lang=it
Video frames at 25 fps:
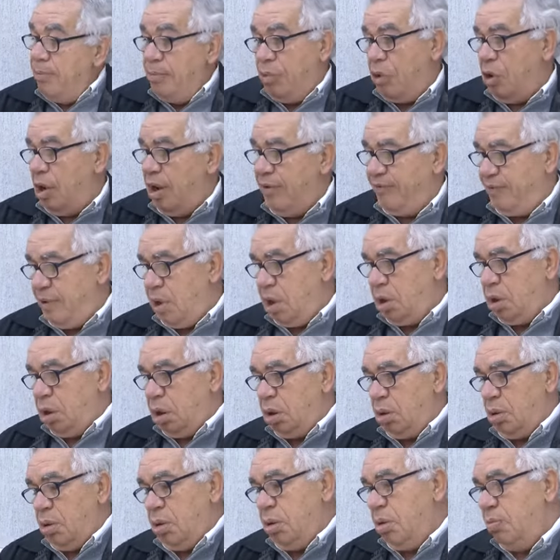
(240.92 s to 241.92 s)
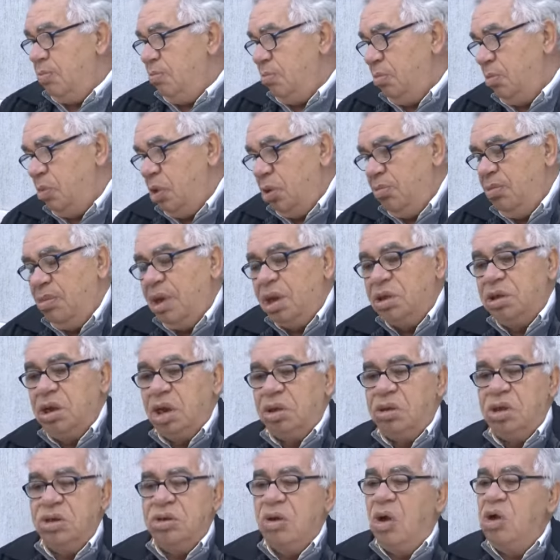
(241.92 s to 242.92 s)
in buona fede, mi ha
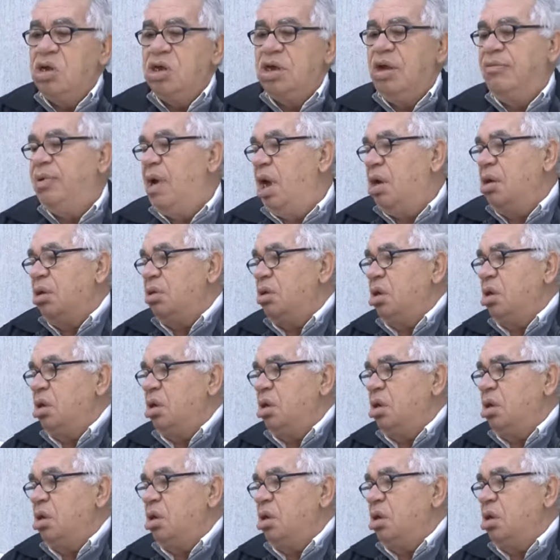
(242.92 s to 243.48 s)
detto cosa fai?